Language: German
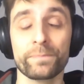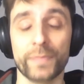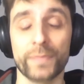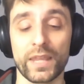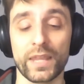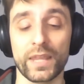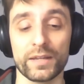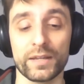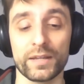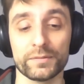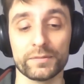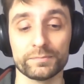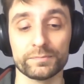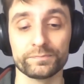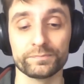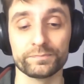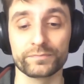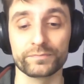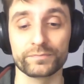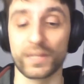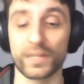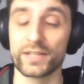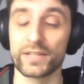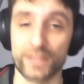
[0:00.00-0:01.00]
ähm,
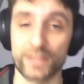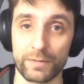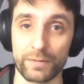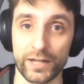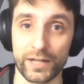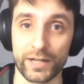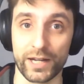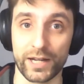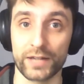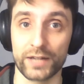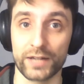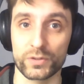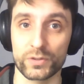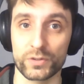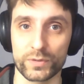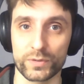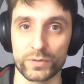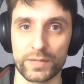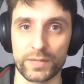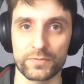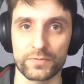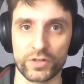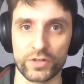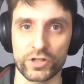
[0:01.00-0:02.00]
ist aber ja gar nicht so
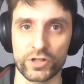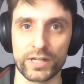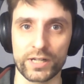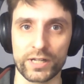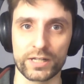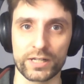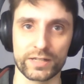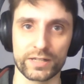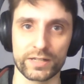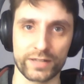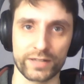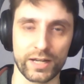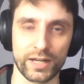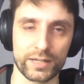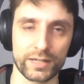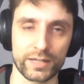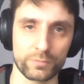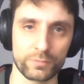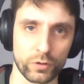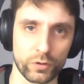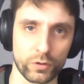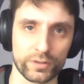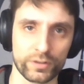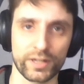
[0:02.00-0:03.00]
selbstverständlich, gerade
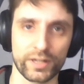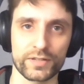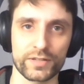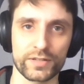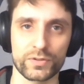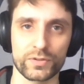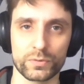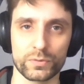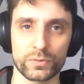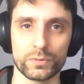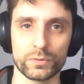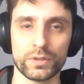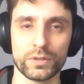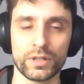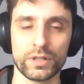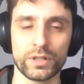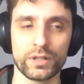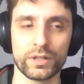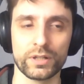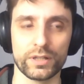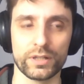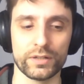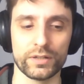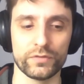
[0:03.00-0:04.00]
im Kontrast zu
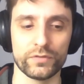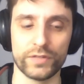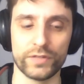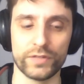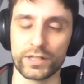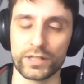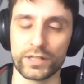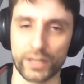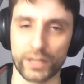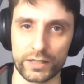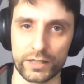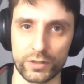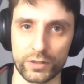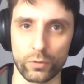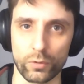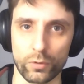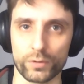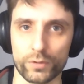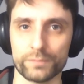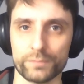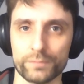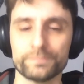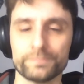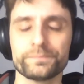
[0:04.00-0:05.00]
äh, vielen
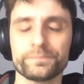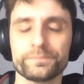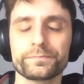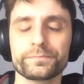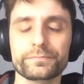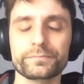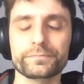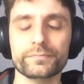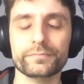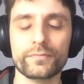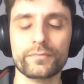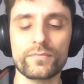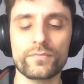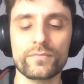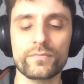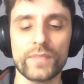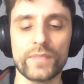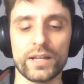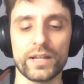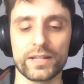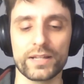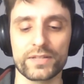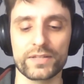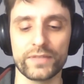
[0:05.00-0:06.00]
Religionen.
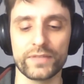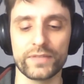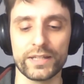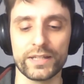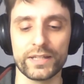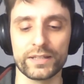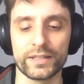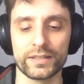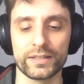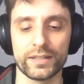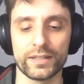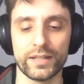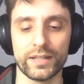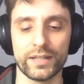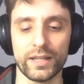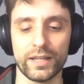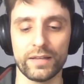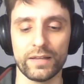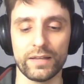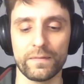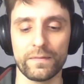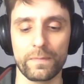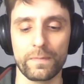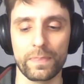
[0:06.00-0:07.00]
Deswegen
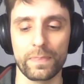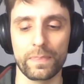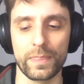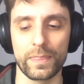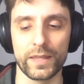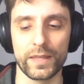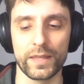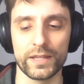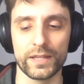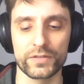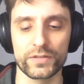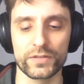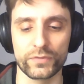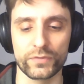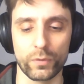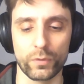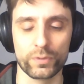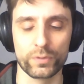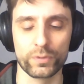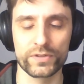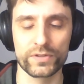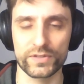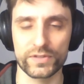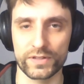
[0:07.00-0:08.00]
ist für
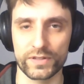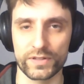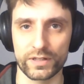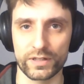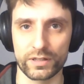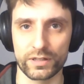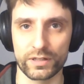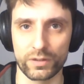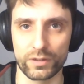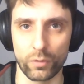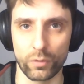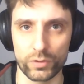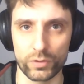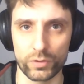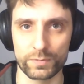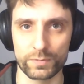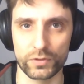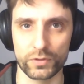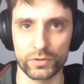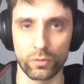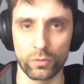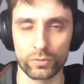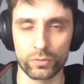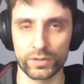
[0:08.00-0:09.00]
uns diese große
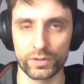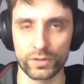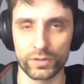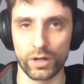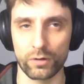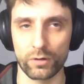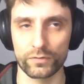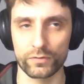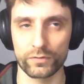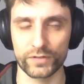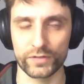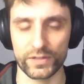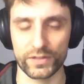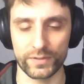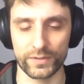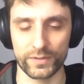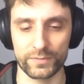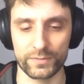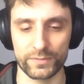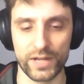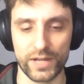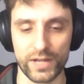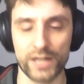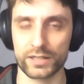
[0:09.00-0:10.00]
Betonung darauf, dass wir
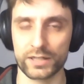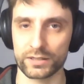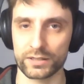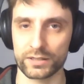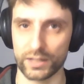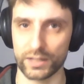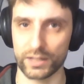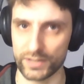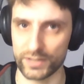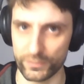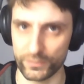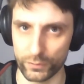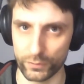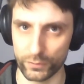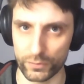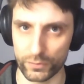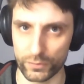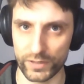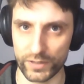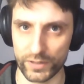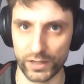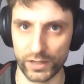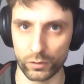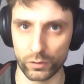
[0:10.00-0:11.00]
eben sagen, als
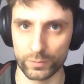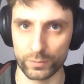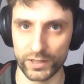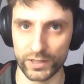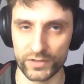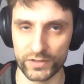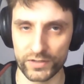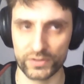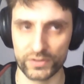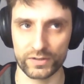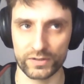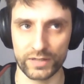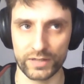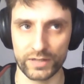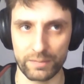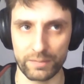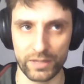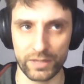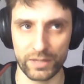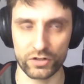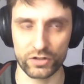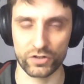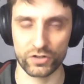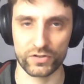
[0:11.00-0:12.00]
evolutionäre Humanisten, der
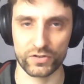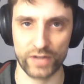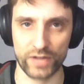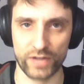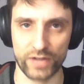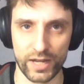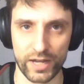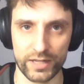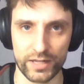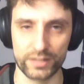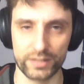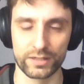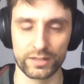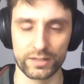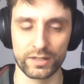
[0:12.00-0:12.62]
Mensch ist Teil